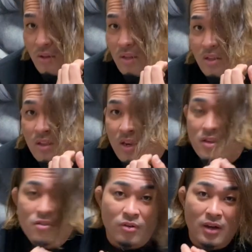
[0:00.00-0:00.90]
1年以
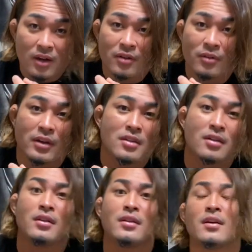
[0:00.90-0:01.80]
上かかるわけじゃ
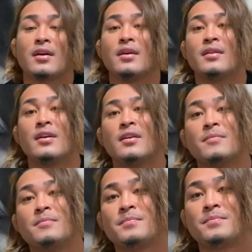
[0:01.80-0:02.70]
んなんだかんだ
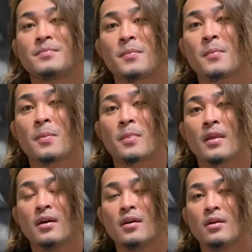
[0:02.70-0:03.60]

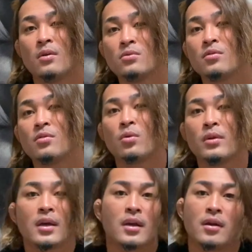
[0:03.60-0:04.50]
ほんとそこ
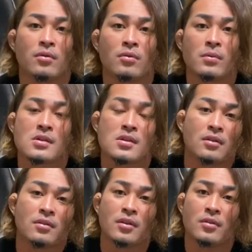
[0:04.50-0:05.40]
だけなの伸ばして
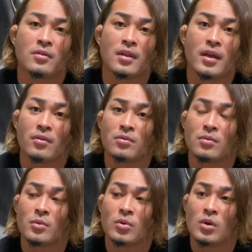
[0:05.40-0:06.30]
る理由ってほんと
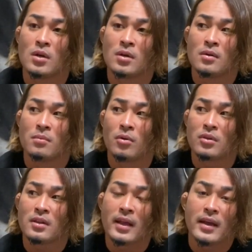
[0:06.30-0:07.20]
もう
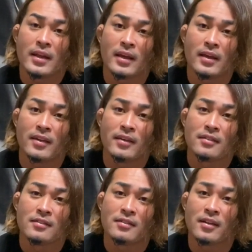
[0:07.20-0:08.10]
もったいない
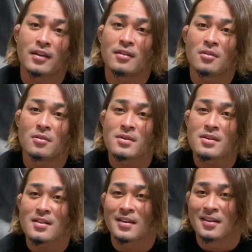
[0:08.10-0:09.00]
せっかく伸ば
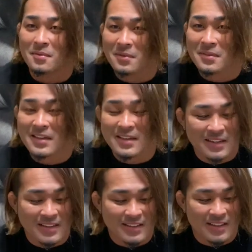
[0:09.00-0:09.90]
したからもったいな
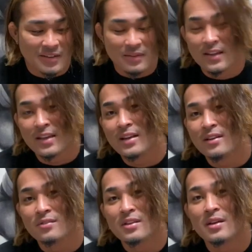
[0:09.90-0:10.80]
いっていうだけなの
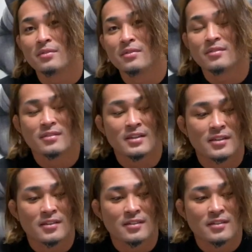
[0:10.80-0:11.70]
多分
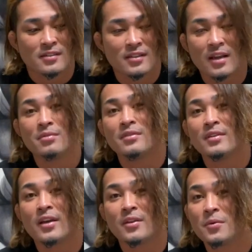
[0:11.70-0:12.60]
多分だ
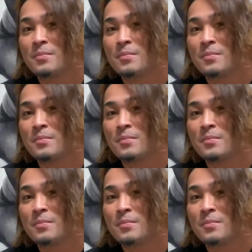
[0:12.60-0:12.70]
けど